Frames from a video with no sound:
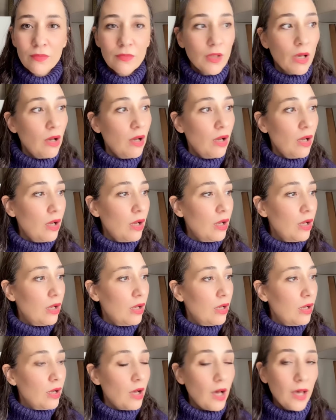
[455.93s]
Aa
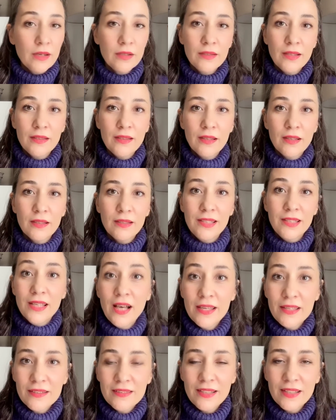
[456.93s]
hayır dedi. Niye
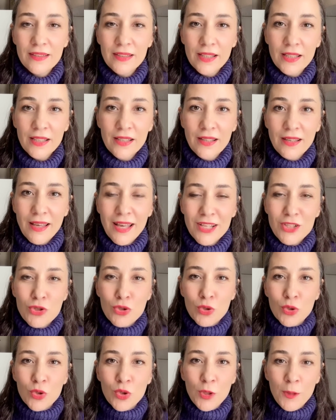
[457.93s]
hayır dedi? E
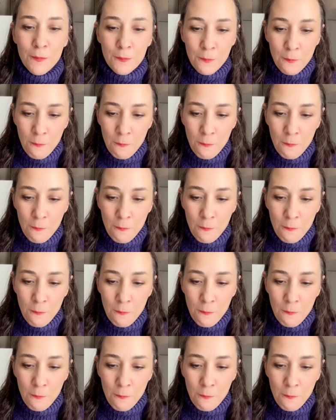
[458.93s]
çünkü